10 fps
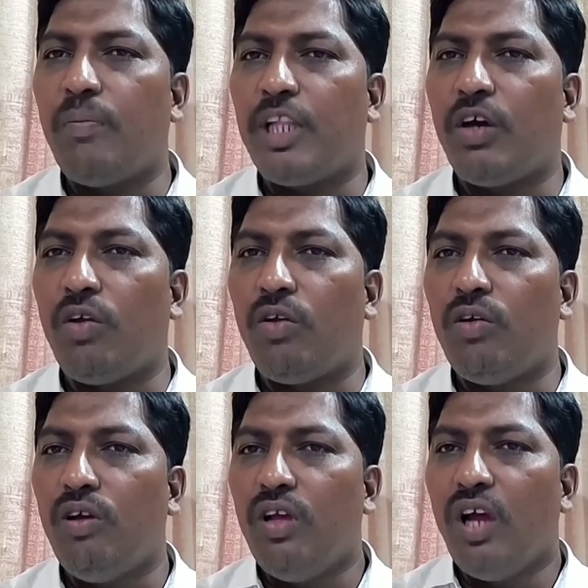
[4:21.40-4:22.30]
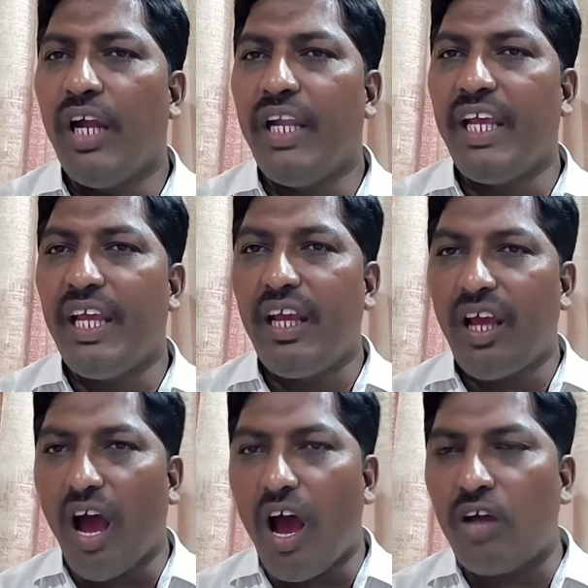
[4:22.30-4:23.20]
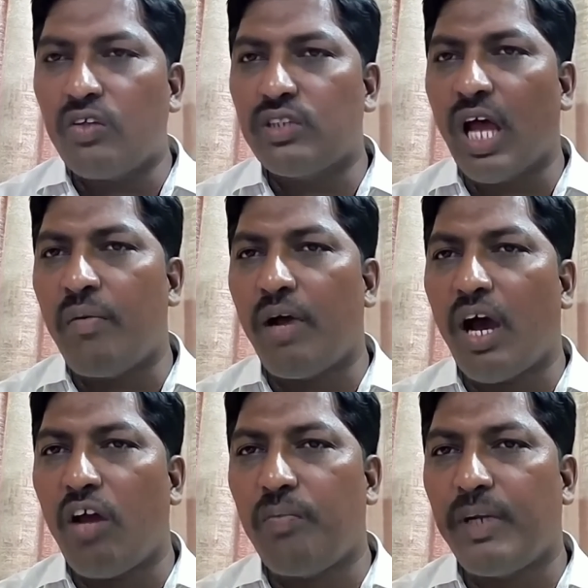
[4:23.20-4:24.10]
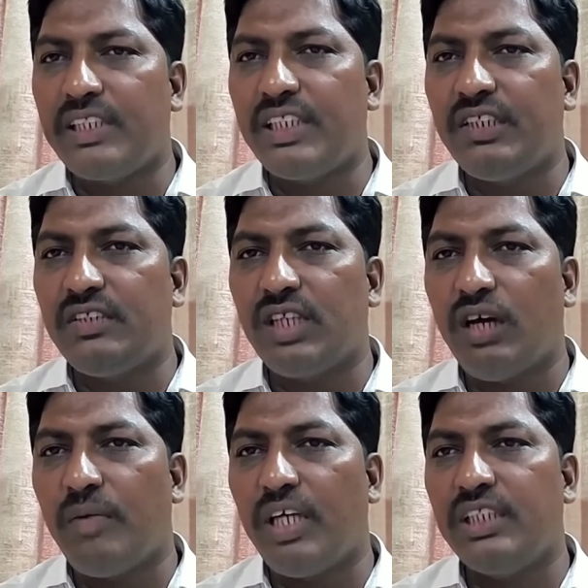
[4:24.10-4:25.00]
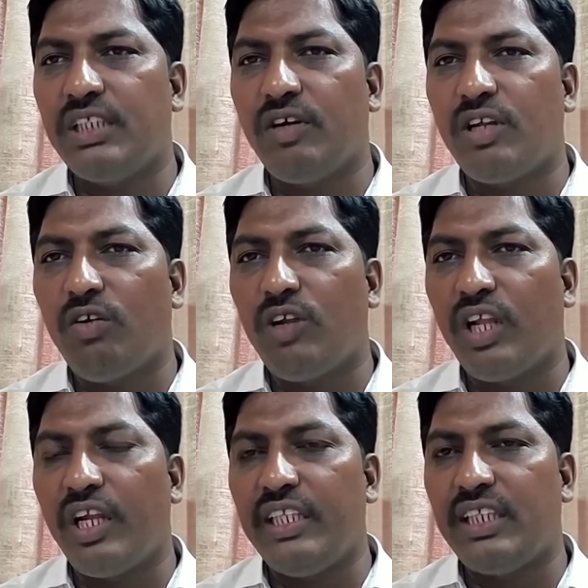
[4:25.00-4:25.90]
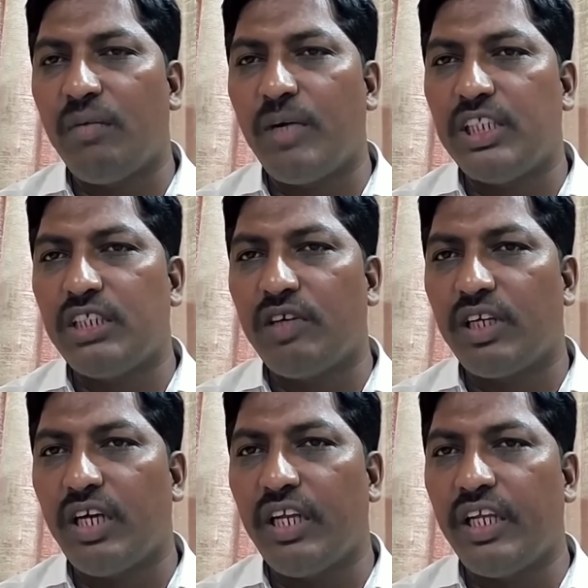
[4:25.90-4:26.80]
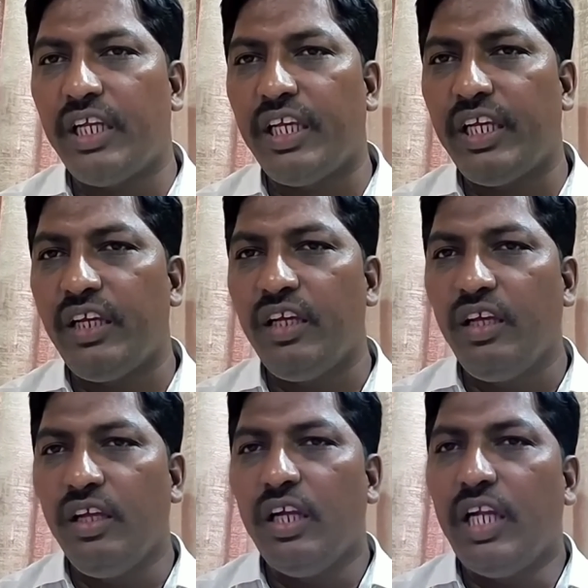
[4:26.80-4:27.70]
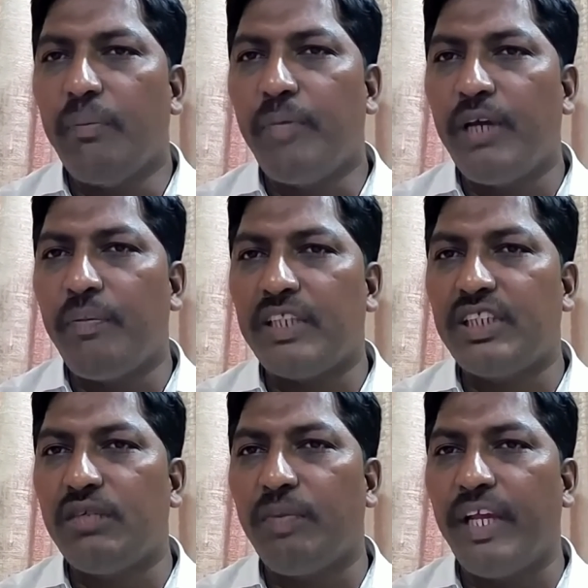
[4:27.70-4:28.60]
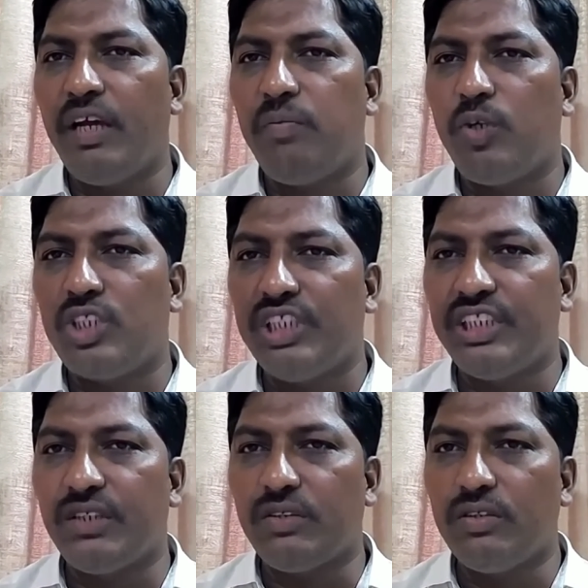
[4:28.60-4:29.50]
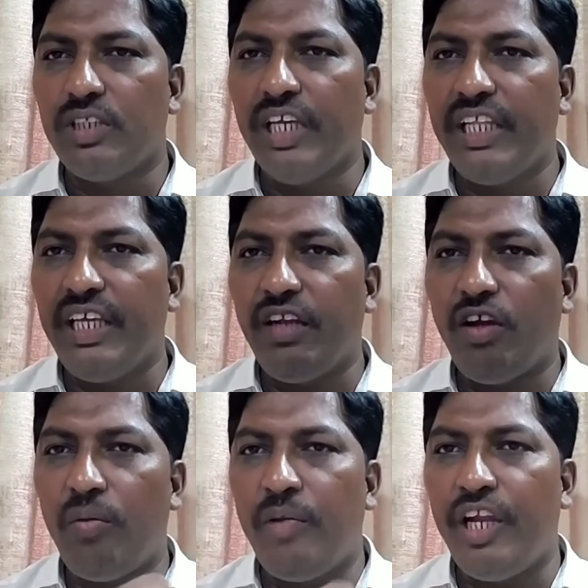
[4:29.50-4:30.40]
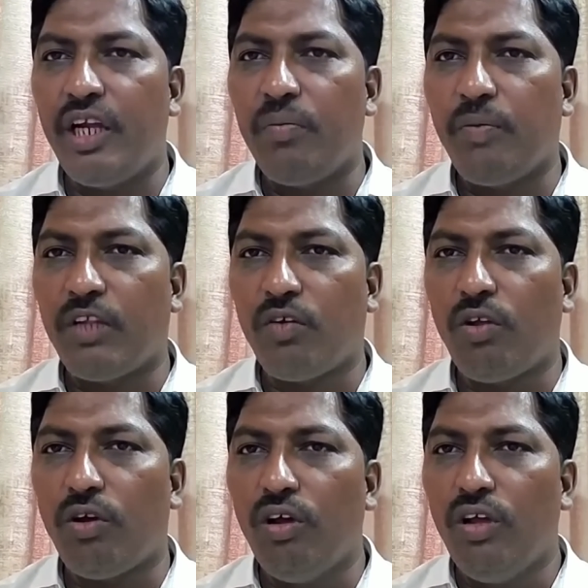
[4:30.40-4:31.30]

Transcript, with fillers: పదవులు hmm. అంటే ఆరు ఆరు పర్సెంట్ సామాజిక వర్గం ఉన్న రెడ్డి సామాజిక వర్గానికి hmm. డెబ్బై పర్సెంట్ పైగా పోస్టులు ఇచ్చారు ఏది నామినేటెడ్ పదవుల్లో